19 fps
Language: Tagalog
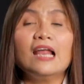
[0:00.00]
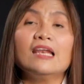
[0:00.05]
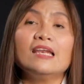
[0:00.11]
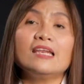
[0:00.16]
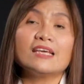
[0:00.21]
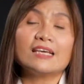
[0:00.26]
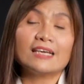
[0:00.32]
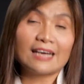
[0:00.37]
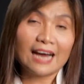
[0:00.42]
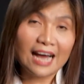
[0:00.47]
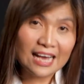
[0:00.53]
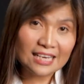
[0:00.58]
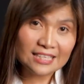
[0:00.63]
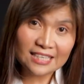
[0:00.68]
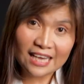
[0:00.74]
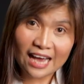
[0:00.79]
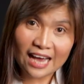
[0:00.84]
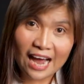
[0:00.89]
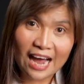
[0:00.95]

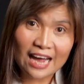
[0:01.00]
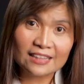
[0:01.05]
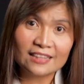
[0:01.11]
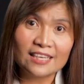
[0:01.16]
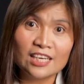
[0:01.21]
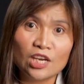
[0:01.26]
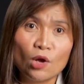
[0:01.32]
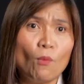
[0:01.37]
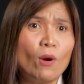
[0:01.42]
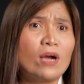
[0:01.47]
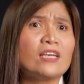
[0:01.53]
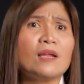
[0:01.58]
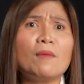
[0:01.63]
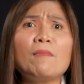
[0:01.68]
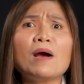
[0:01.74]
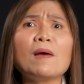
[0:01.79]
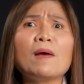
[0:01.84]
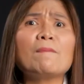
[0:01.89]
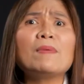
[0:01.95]
Likas sa atin na wag
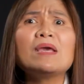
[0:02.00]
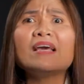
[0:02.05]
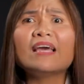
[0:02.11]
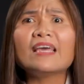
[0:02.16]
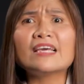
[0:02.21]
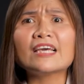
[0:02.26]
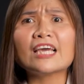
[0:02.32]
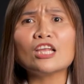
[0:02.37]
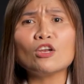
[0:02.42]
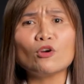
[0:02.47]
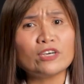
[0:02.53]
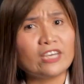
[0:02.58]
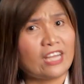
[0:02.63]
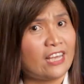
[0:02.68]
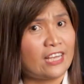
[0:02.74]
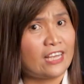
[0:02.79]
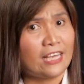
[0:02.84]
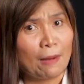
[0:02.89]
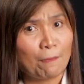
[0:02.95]
nang magbigay kay
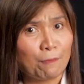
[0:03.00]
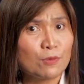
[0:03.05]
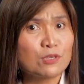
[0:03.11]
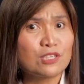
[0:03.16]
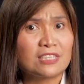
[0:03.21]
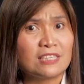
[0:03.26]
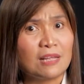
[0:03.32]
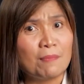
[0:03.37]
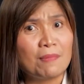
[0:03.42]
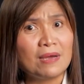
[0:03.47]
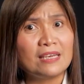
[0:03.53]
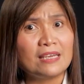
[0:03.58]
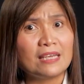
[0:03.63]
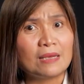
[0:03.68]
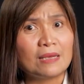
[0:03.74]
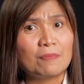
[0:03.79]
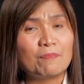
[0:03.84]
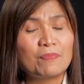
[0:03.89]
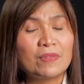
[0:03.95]
Lord, eh kapos naman
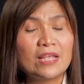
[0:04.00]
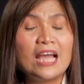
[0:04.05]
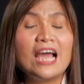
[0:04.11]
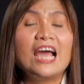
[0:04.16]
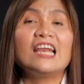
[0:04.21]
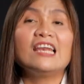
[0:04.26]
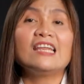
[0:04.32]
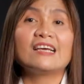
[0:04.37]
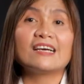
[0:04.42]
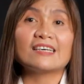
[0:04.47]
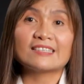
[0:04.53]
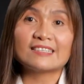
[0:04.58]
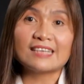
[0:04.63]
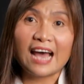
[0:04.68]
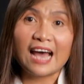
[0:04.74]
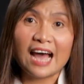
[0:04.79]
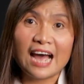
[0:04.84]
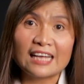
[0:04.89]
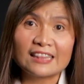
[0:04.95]
eh.
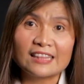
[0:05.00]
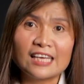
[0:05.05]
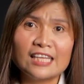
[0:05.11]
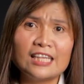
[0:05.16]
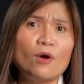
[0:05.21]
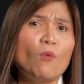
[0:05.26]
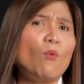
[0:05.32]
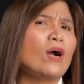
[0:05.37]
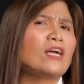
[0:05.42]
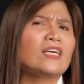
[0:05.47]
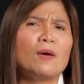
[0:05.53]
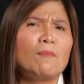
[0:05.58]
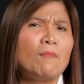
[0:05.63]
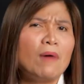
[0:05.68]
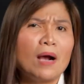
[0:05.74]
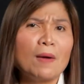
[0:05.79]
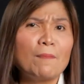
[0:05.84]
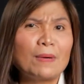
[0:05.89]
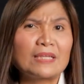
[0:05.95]
Likas sa atin na wag
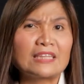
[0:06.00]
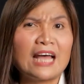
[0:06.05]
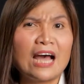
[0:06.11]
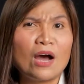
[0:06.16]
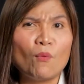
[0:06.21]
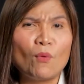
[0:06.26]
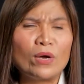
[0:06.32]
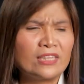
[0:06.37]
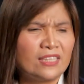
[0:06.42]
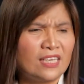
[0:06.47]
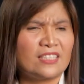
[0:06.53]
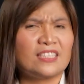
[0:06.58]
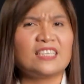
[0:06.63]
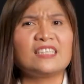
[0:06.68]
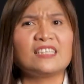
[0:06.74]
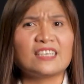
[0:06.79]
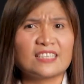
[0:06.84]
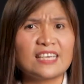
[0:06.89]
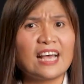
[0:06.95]
nang magpatawad
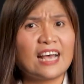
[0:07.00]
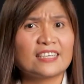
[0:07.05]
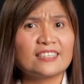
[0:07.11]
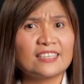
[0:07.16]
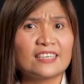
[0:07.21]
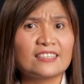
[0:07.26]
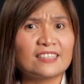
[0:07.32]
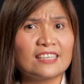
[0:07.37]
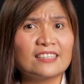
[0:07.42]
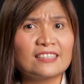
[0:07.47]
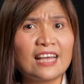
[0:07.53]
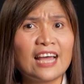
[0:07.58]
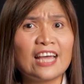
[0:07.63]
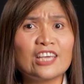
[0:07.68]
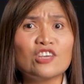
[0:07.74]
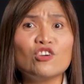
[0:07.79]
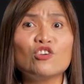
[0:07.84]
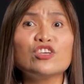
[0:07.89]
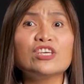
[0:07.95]
kasi nasasaktan
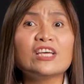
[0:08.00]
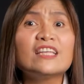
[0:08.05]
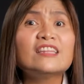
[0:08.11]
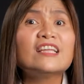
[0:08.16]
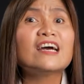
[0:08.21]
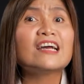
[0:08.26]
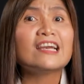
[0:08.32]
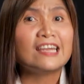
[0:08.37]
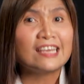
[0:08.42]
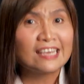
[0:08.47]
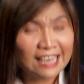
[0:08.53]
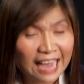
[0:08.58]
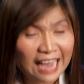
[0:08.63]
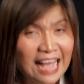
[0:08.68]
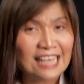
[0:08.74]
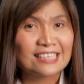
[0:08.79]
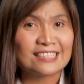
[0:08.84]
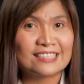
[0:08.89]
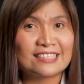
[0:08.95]
tayo, yan ang
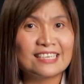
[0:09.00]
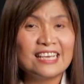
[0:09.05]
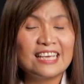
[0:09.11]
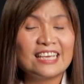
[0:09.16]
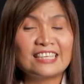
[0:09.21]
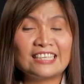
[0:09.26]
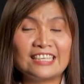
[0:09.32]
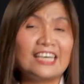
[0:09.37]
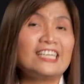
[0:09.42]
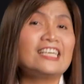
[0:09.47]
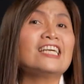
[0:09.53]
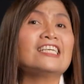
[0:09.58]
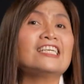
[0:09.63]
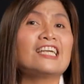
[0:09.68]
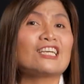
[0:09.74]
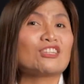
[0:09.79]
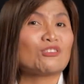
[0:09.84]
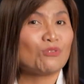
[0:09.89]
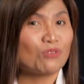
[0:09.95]
likas, yan
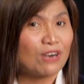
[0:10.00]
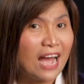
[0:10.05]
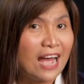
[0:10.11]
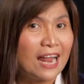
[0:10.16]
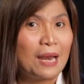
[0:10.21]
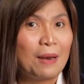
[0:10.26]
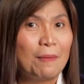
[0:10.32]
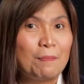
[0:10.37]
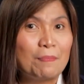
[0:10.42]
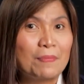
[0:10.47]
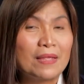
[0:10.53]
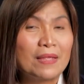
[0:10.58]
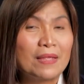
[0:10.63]
ang natural.